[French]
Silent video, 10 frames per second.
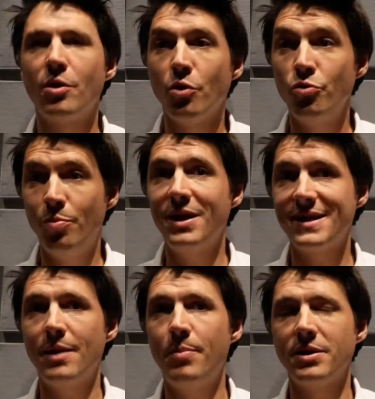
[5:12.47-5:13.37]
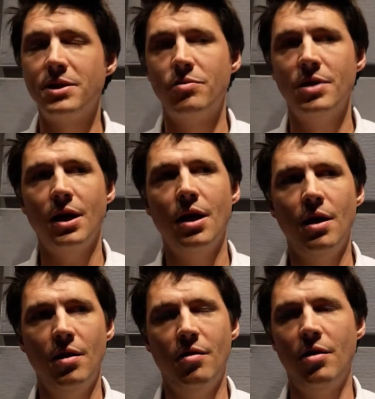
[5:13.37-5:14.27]
accorde une place très particulière
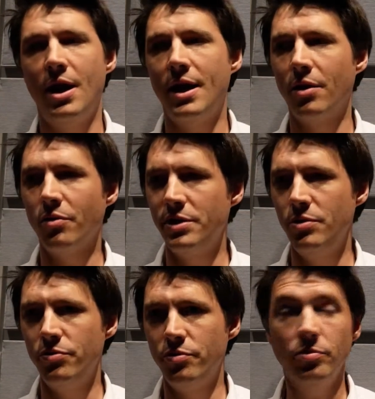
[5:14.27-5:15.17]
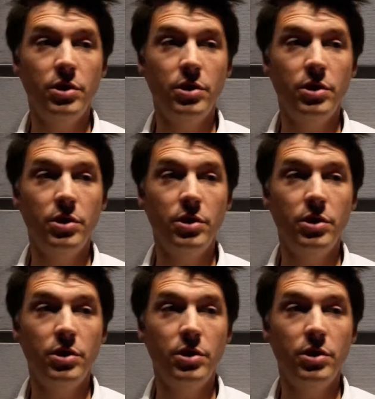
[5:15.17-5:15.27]
à la grande illusion.